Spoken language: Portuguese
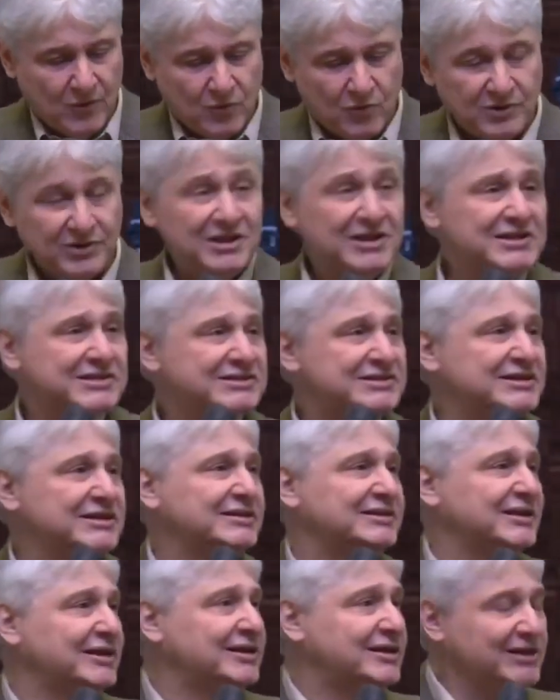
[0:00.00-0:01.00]
Quando ele
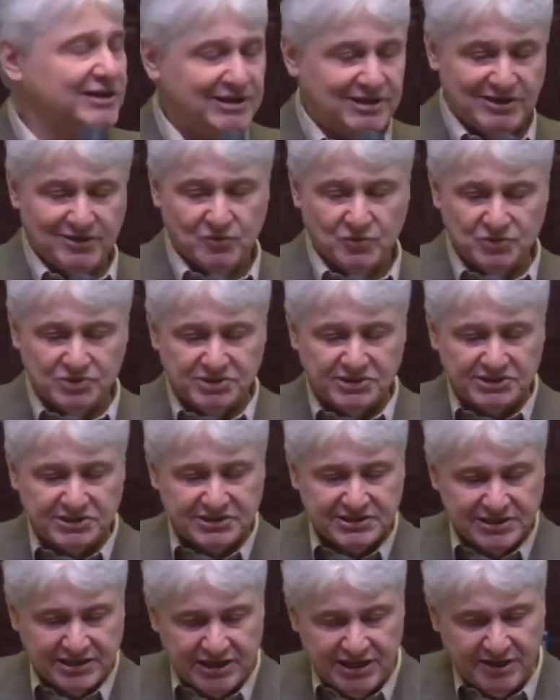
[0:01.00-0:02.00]
cita aqui os
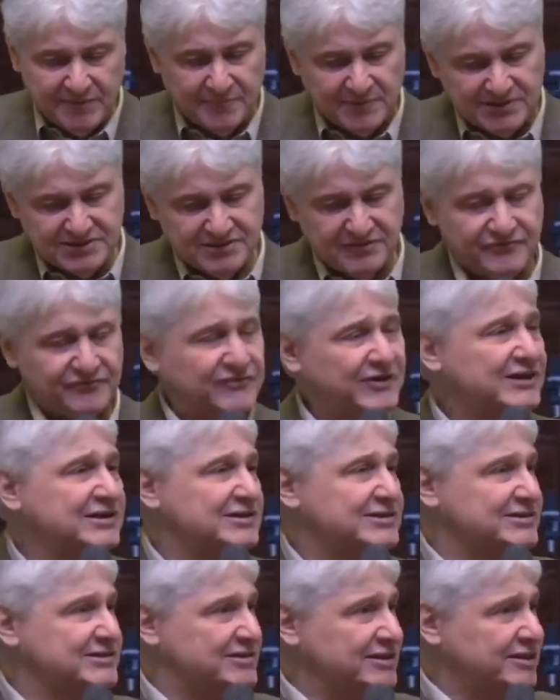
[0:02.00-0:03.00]
escribas e
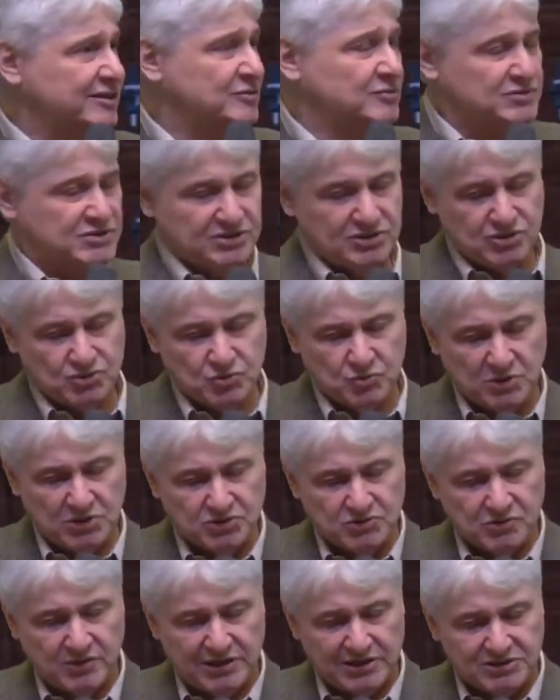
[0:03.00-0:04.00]
fariseus em
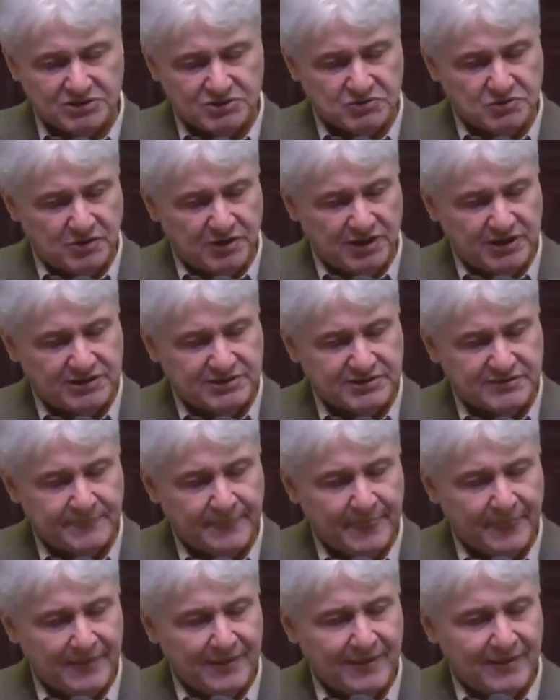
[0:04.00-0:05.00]
suas orações,
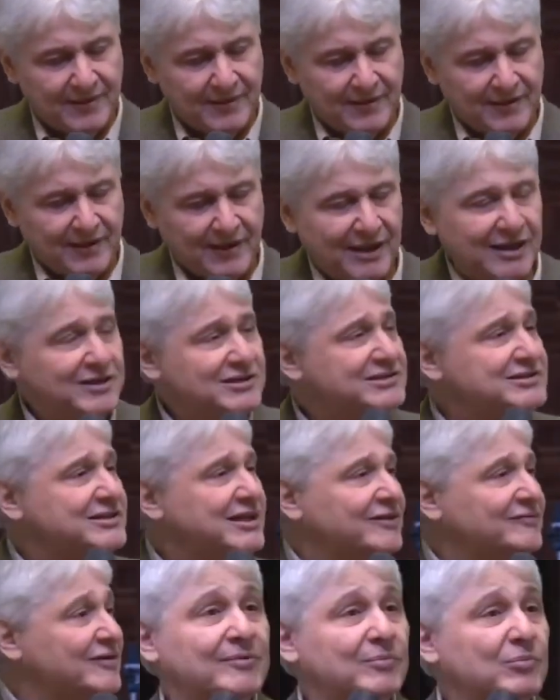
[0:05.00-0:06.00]
ele
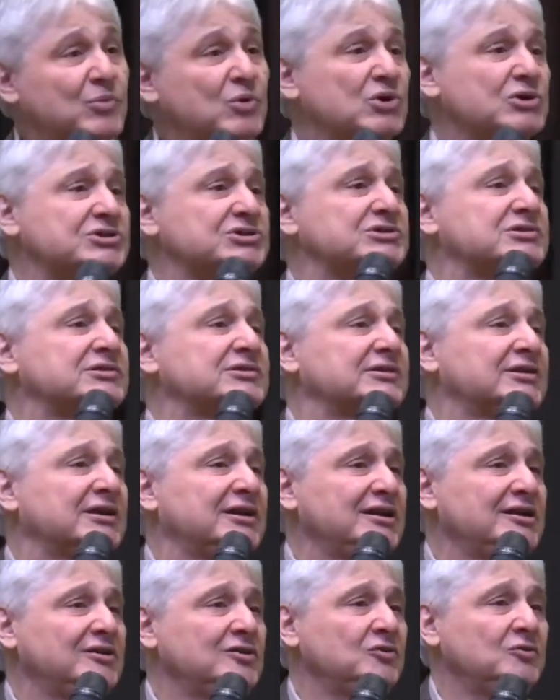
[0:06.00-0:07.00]
estava
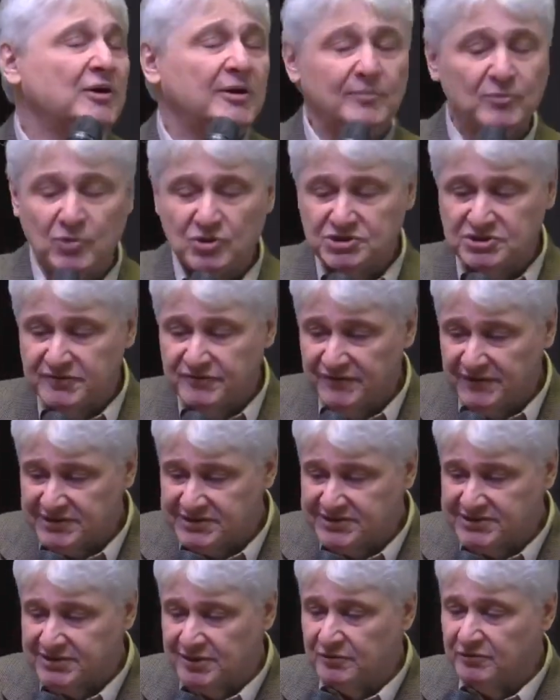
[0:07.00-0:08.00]
mostrando a
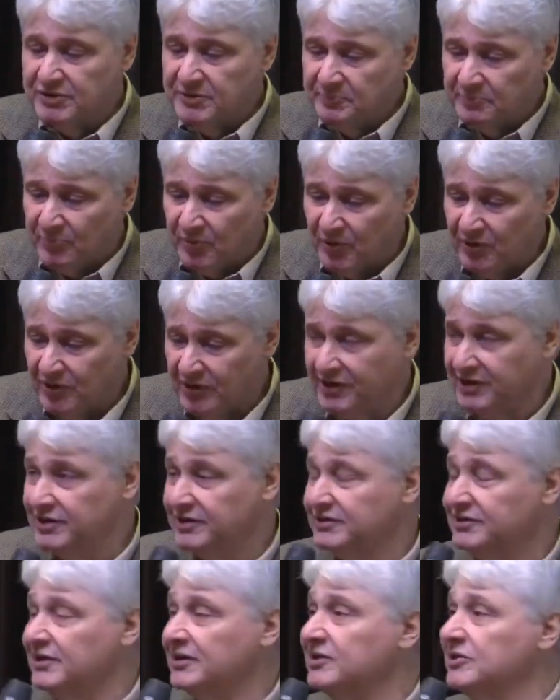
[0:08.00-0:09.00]
motivação
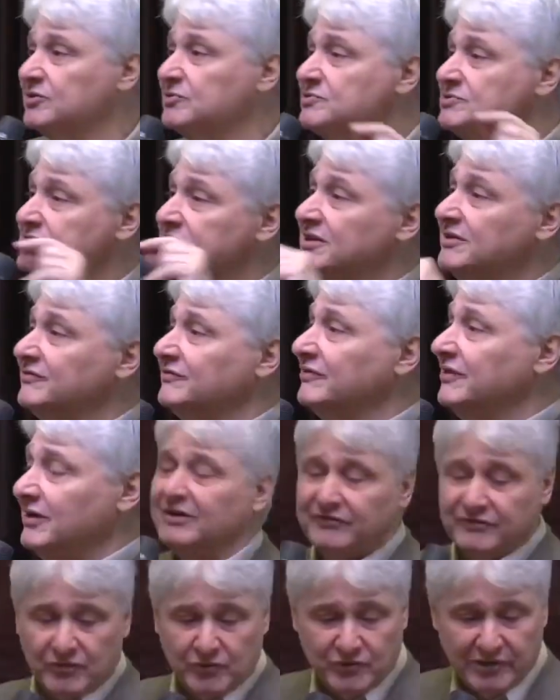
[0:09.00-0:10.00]
hipócrita que os
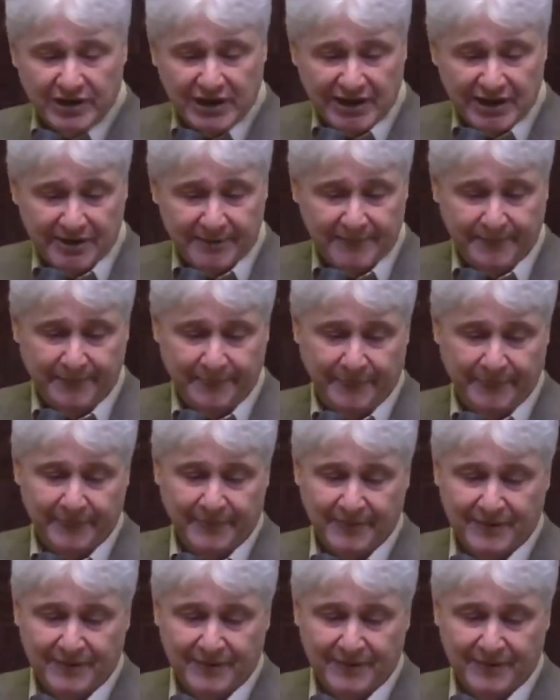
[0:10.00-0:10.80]
levava a orar.